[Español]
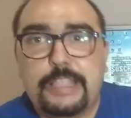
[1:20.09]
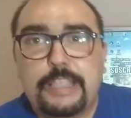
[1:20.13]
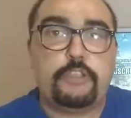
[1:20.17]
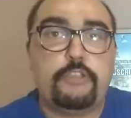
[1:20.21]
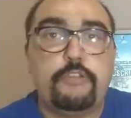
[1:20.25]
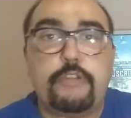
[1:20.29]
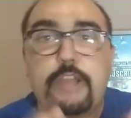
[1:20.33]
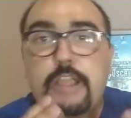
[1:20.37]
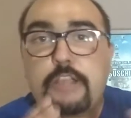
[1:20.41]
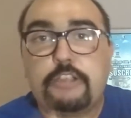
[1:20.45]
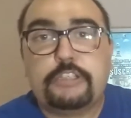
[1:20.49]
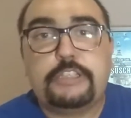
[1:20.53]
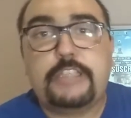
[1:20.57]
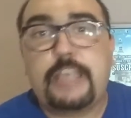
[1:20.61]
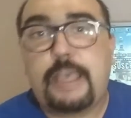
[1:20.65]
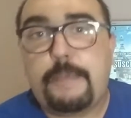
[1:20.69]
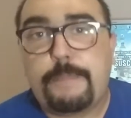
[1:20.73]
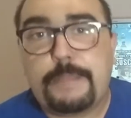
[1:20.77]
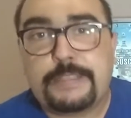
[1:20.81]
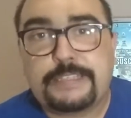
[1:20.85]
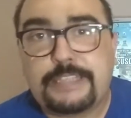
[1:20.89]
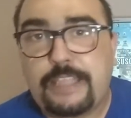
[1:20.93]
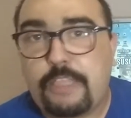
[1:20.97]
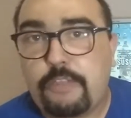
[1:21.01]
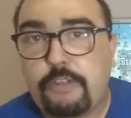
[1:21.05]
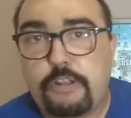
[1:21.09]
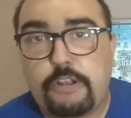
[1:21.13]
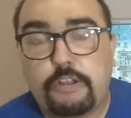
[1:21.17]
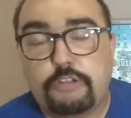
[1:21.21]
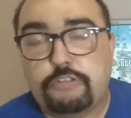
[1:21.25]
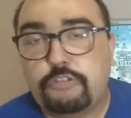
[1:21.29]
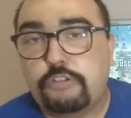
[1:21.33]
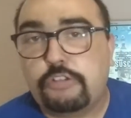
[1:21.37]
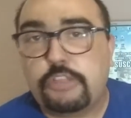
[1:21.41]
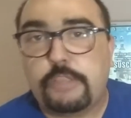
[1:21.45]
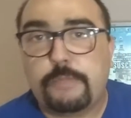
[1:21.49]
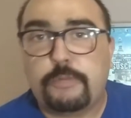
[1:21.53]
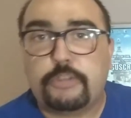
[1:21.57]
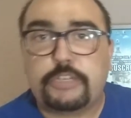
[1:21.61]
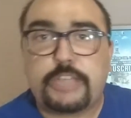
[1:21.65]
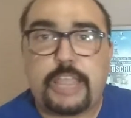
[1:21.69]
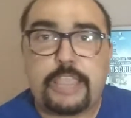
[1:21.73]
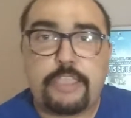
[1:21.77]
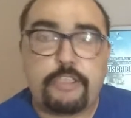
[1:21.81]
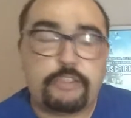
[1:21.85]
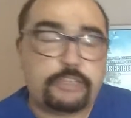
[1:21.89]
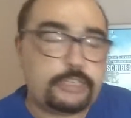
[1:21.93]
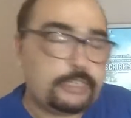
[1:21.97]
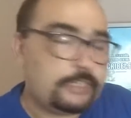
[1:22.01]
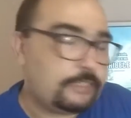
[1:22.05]
Y una cosa ha pasado en los últimos
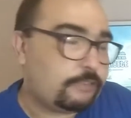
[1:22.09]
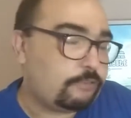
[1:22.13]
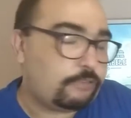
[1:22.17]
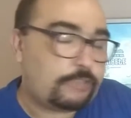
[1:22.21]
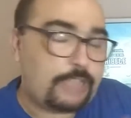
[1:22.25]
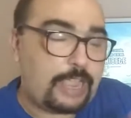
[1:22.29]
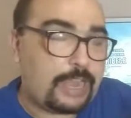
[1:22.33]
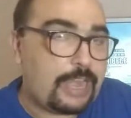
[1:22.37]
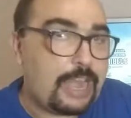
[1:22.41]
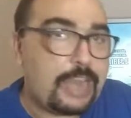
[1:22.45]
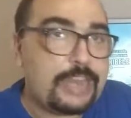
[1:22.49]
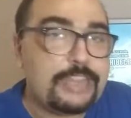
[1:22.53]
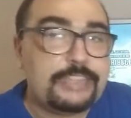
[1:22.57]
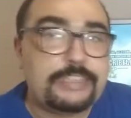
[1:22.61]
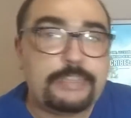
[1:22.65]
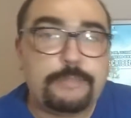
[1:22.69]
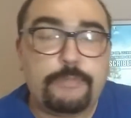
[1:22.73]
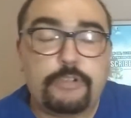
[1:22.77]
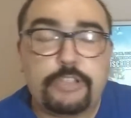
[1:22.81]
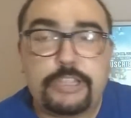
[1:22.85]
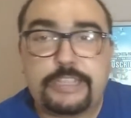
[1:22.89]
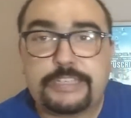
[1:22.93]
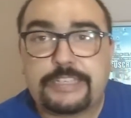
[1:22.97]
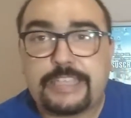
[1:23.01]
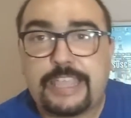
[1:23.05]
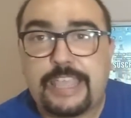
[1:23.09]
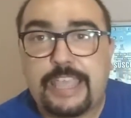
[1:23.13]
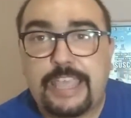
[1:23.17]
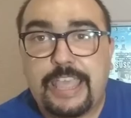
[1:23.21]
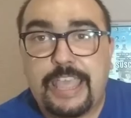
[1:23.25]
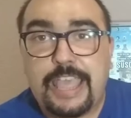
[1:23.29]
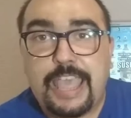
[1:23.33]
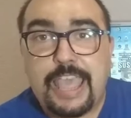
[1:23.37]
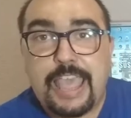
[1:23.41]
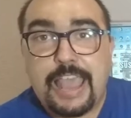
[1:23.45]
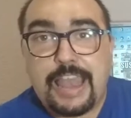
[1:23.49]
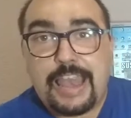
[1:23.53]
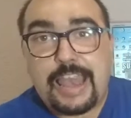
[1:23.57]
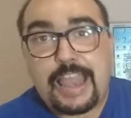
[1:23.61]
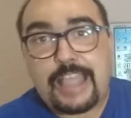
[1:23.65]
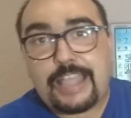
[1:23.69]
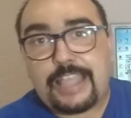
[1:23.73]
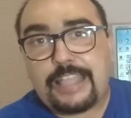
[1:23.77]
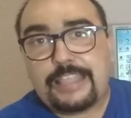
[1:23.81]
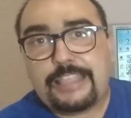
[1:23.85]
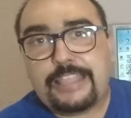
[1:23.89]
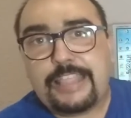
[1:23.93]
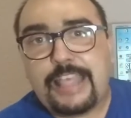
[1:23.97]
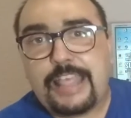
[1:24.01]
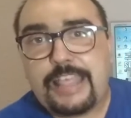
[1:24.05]
años, y eso está clarísimo, y es que la
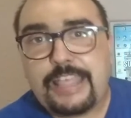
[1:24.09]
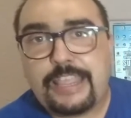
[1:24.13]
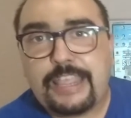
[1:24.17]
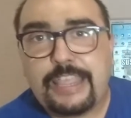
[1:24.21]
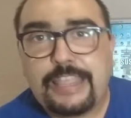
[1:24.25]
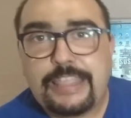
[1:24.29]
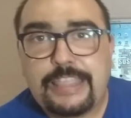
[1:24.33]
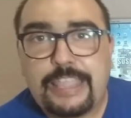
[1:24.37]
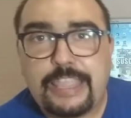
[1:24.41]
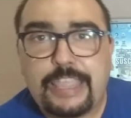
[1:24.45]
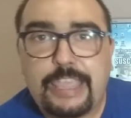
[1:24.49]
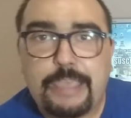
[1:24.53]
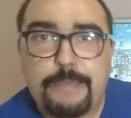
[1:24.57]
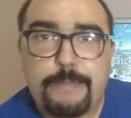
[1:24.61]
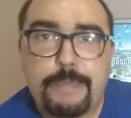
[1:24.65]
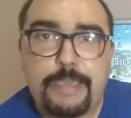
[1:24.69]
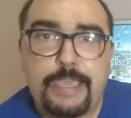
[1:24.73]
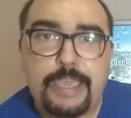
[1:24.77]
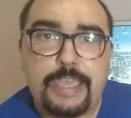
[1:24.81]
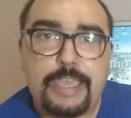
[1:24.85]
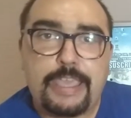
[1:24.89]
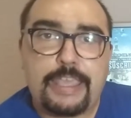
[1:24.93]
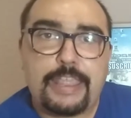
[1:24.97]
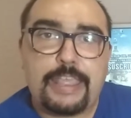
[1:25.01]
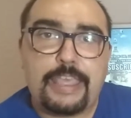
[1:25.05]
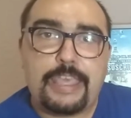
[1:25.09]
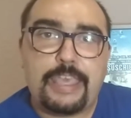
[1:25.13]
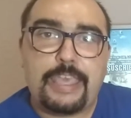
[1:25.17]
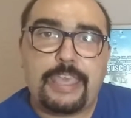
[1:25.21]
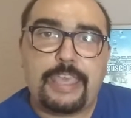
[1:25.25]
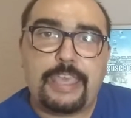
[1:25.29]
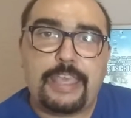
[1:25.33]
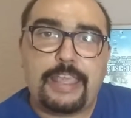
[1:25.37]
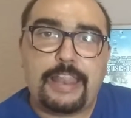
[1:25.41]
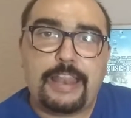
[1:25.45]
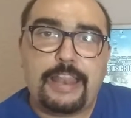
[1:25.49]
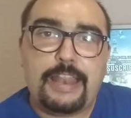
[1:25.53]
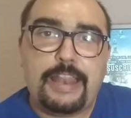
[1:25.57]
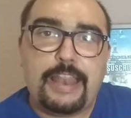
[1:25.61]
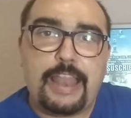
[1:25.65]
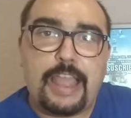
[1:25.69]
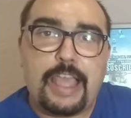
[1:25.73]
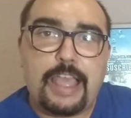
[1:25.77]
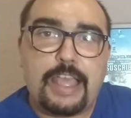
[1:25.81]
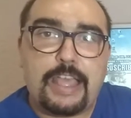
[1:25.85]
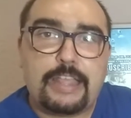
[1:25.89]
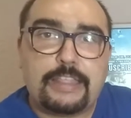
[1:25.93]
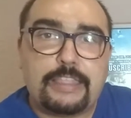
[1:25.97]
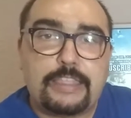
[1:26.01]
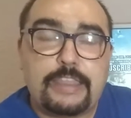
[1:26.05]
cantidad de gente que ve
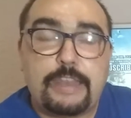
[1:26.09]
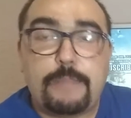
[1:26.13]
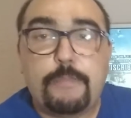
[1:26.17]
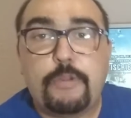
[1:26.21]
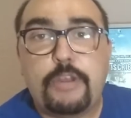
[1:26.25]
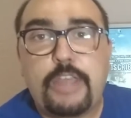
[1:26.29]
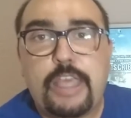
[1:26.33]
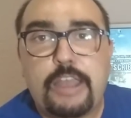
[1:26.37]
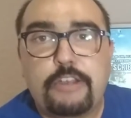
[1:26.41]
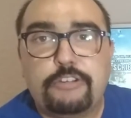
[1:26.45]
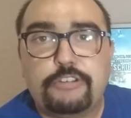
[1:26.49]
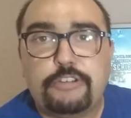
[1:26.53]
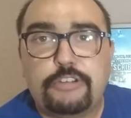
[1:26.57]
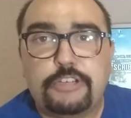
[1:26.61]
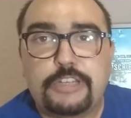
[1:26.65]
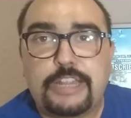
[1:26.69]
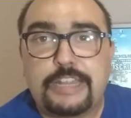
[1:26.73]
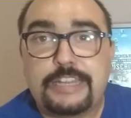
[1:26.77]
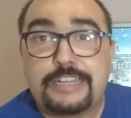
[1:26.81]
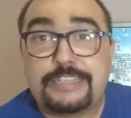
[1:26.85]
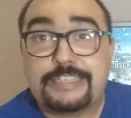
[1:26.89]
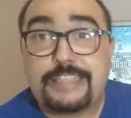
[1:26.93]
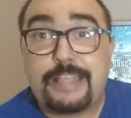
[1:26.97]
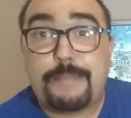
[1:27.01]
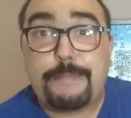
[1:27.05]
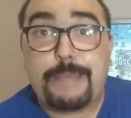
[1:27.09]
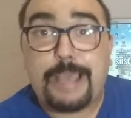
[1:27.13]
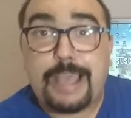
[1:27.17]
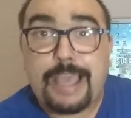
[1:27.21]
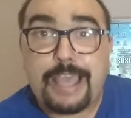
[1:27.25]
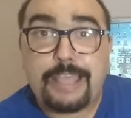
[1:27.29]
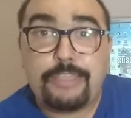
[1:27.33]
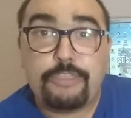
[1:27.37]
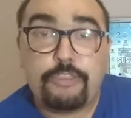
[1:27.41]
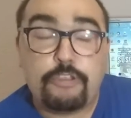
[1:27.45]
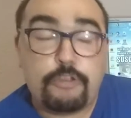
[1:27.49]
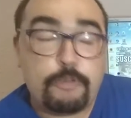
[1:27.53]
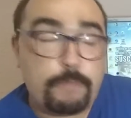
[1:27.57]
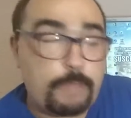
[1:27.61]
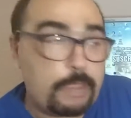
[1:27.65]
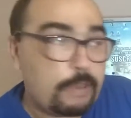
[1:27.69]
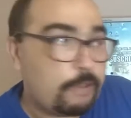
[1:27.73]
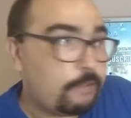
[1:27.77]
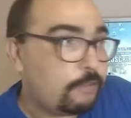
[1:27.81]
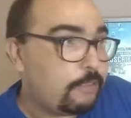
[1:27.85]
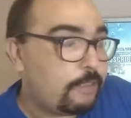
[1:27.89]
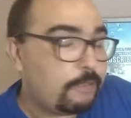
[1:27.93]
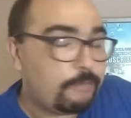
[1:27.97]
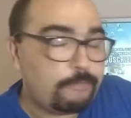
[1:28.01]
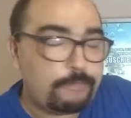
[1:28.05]
la ceremonia de los Oscars está bajando,
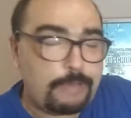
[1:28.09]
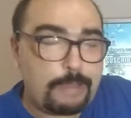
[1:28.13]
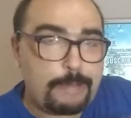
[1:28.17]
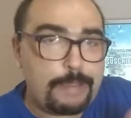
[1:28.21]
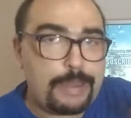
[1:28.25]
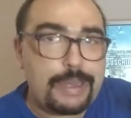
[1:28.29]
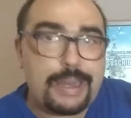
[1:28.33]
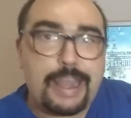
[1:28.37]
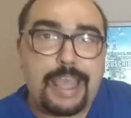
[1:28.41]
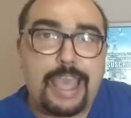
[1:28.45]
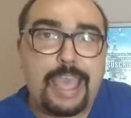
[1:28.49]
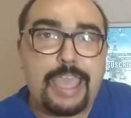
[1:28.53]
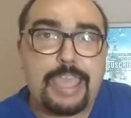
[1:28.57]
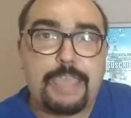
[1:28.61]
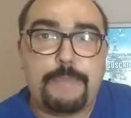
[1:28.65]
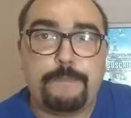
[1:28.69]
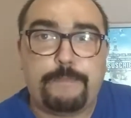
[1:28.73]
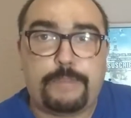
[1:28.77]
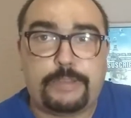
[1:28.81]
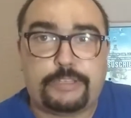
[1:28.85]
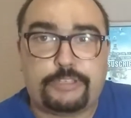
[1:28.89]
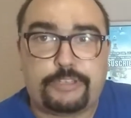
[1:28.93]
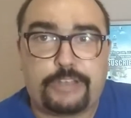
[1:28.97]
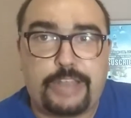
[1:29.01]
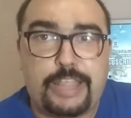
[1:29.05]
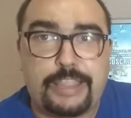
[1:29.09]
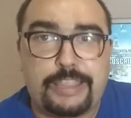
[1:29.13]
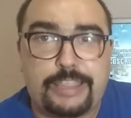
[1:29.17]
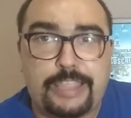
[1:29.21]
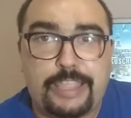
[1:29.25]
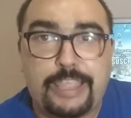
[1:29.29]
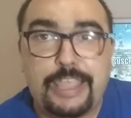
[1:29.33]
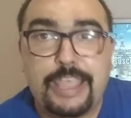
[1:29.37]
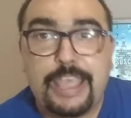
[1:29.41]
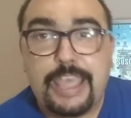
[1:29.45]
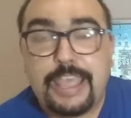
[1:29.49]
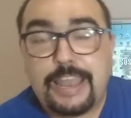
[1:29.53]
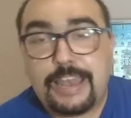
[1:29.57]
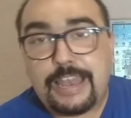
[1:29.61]
pero de una manera impresionante.